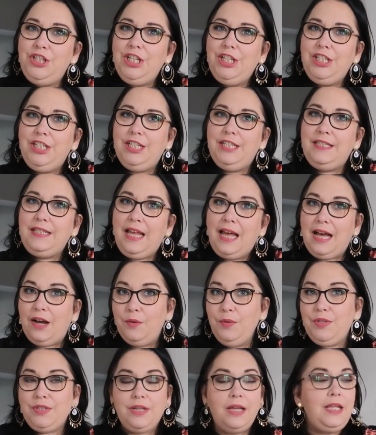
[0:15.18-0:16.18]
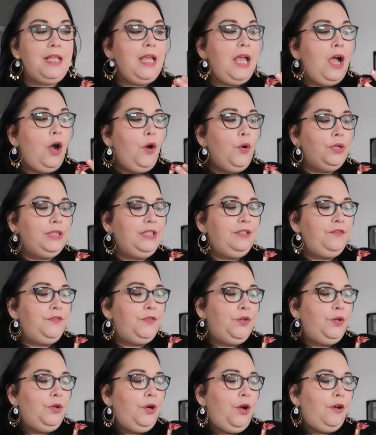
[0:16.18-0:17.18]
Gigi's House. Au
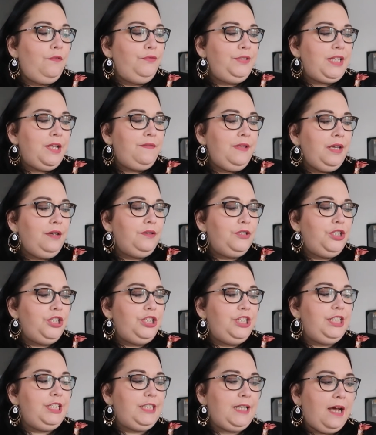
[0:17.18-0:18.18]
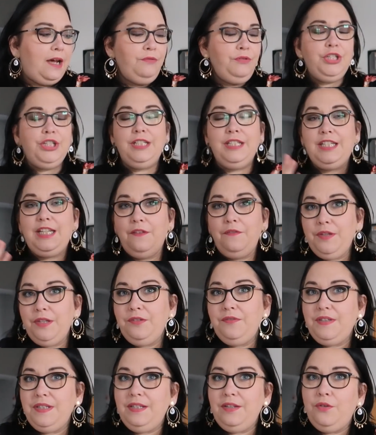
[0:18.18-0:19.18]
niveau, euh, vous savez que Gigi's House, j'ai déjà fait
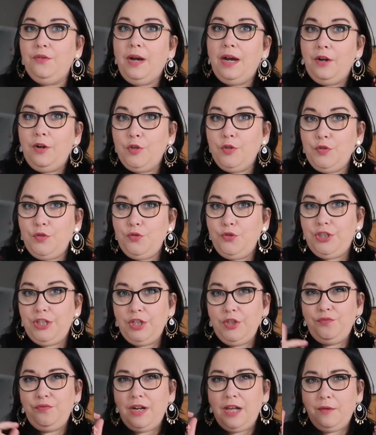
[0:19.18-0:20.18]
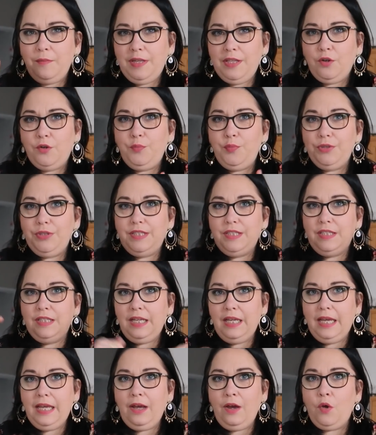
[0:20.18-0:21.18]
une vidéo à leur sujet. Je vous la remets dans le
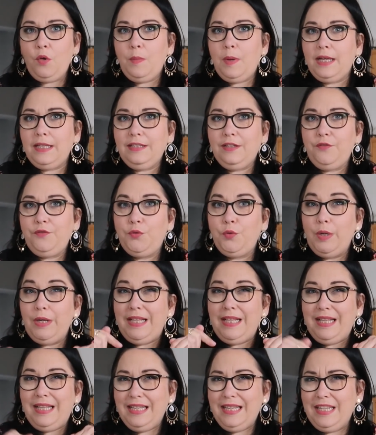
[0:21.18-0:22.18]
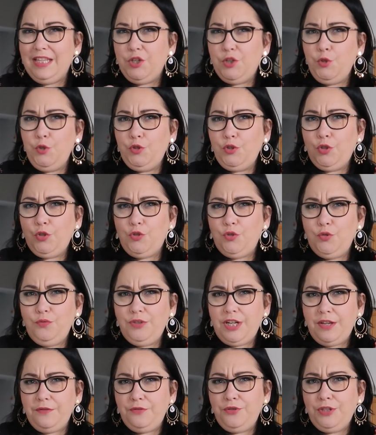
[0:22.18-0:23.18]
petit et en barre d'infos qui est juste en
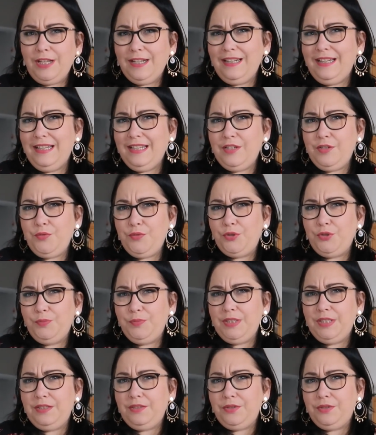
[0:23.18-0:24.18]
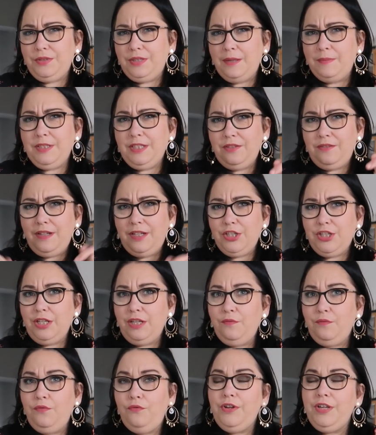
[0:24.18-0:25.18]
dessous. J'avais juste à cliquer sur le euh, la petite flèche
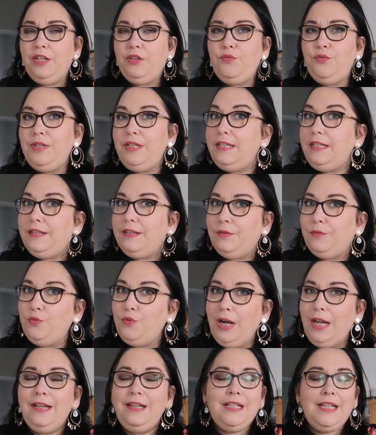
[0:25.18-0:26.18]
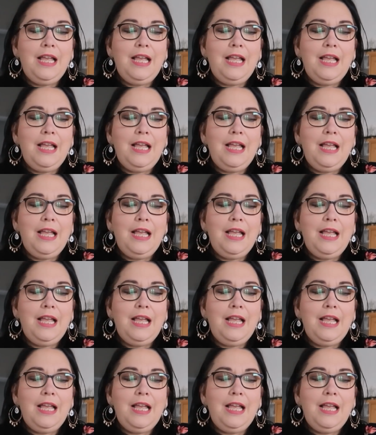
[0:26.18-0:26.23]
et vous voyez tout qui déroule.